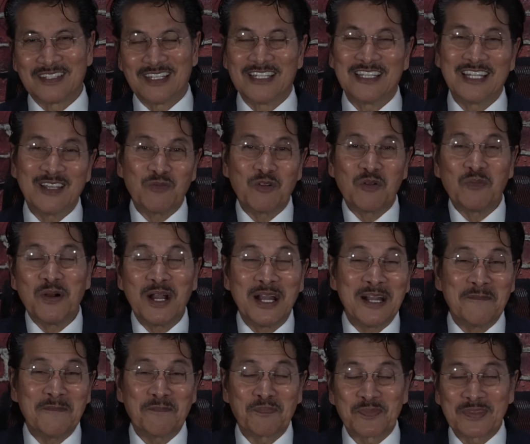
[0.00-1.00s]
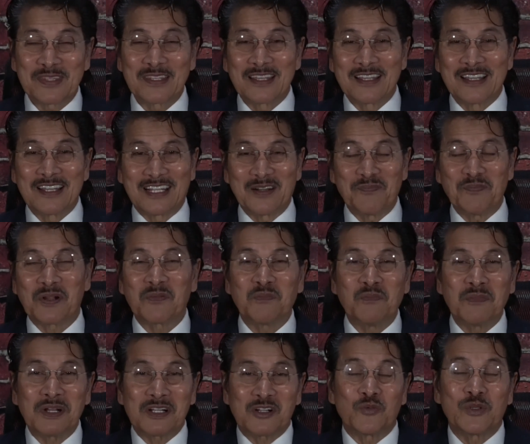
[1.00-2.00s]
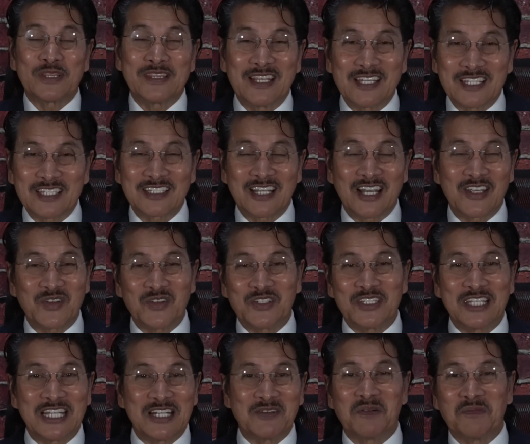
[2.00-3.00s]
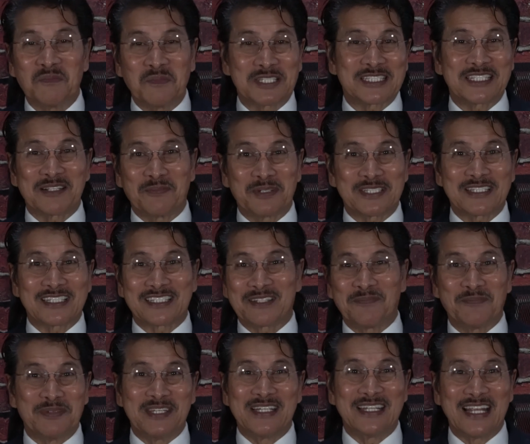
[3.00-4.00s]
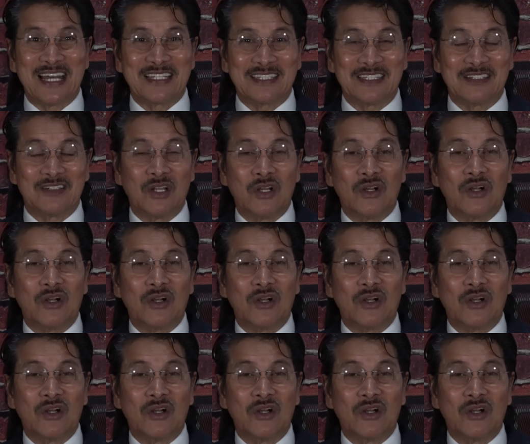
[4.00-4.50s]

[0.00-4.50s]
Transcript: Hindi po ba kapag mag-witness tayo, hindi naman basta-basta sabihin natin,